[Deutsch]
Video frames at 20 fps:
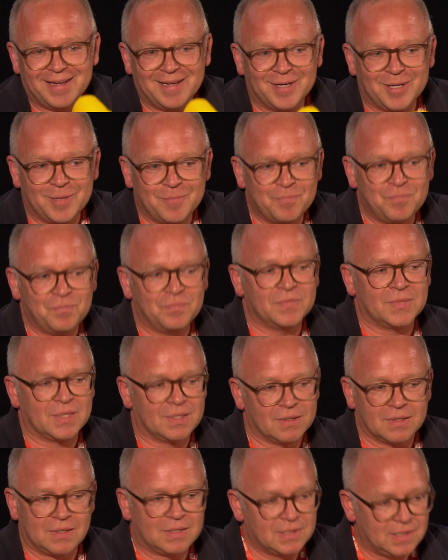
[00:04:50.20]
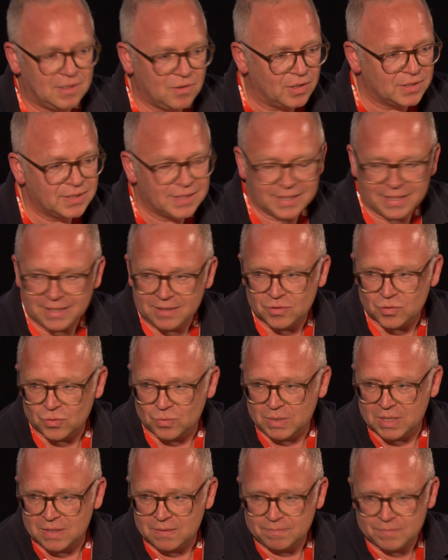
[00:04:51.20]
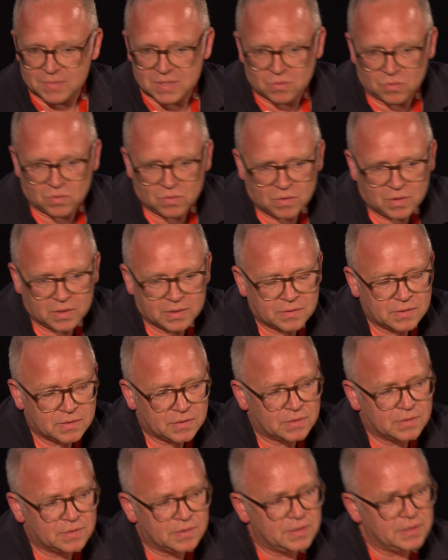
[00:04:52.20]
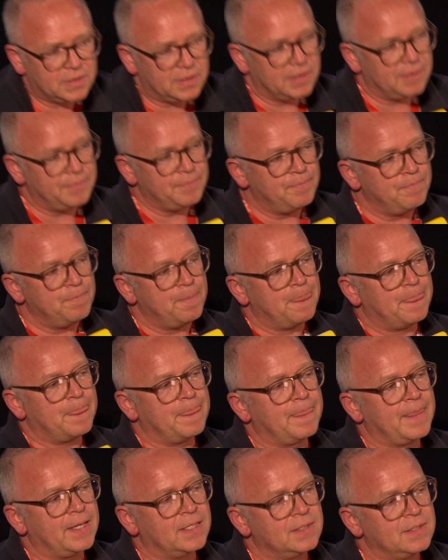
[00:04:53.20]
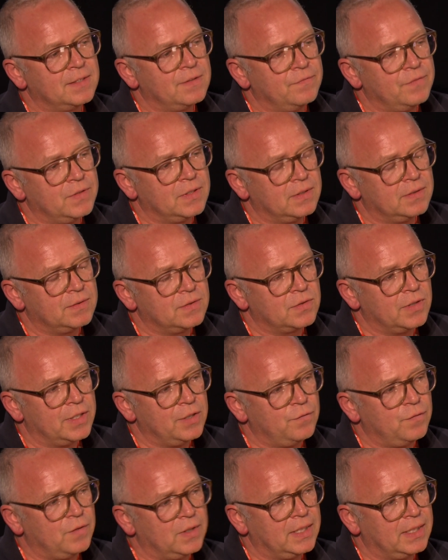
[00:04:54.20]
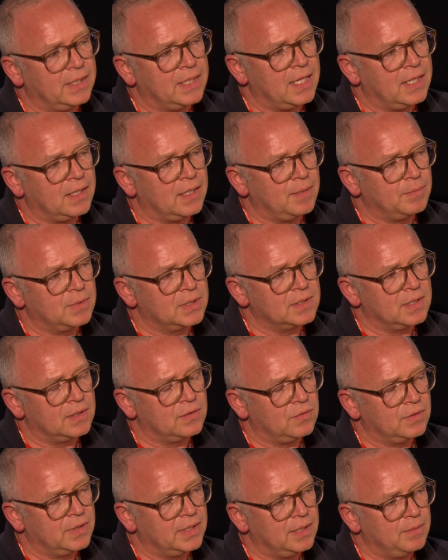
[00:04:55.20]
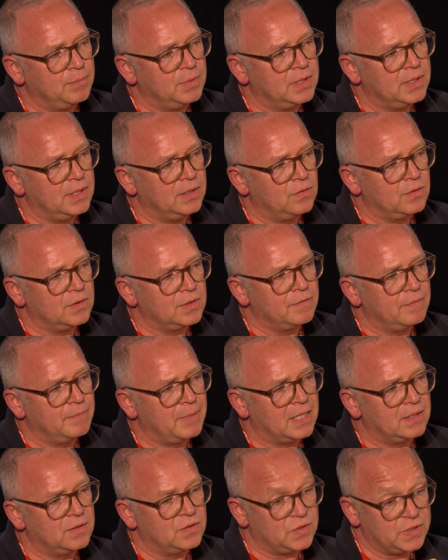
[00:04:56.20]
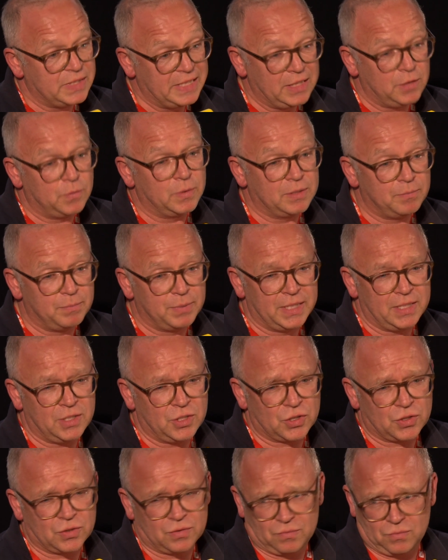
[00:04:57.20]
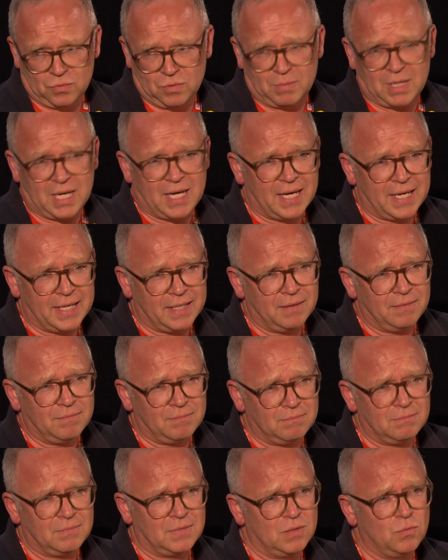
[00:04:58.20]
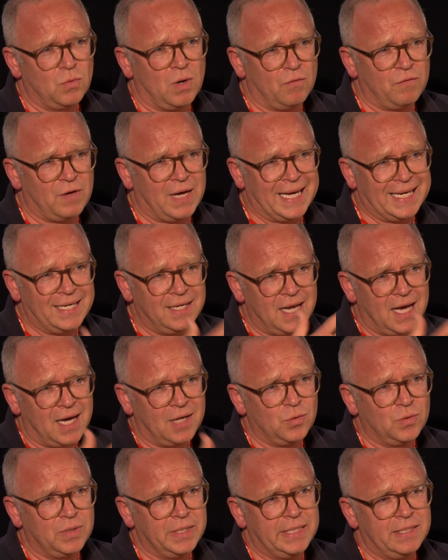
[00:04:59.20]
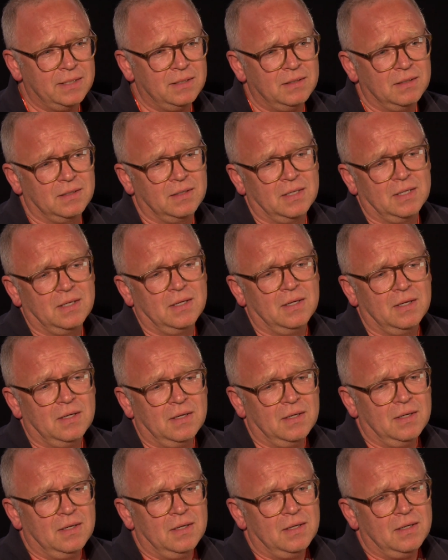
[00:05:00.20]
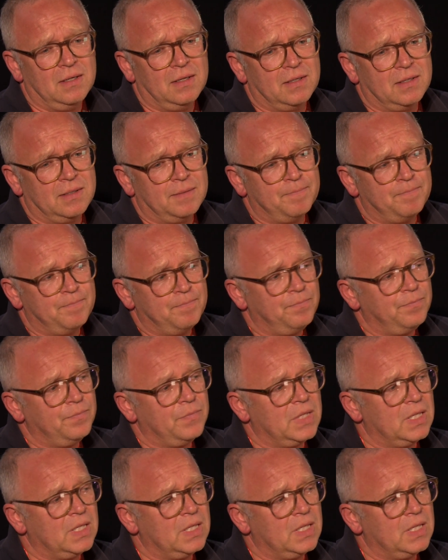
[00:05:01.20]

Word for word: ähm, die Leute reden drüber. So, und, und ähm, dann sind wir zur ITFA gegangen, haben gesagt, okay, Bedingung ist, wir machen einen Secret Pitch, nur bei ein, nur auf Einladung hin. Ähm,